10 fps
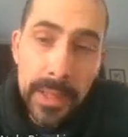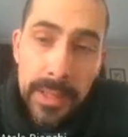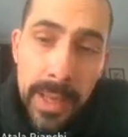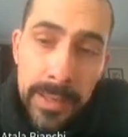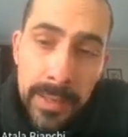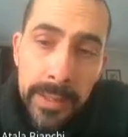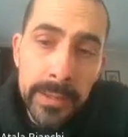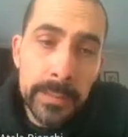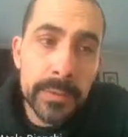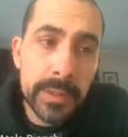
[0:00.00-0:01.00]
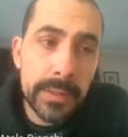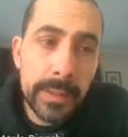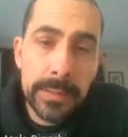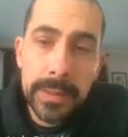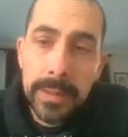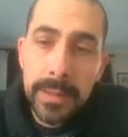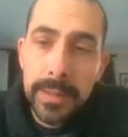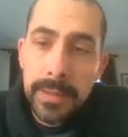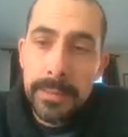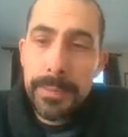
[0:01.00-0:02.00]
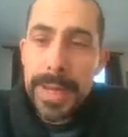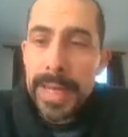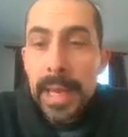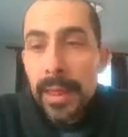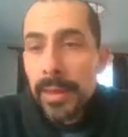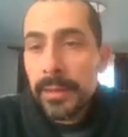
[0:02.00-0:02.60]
Y hay, hay como ciertas maneras de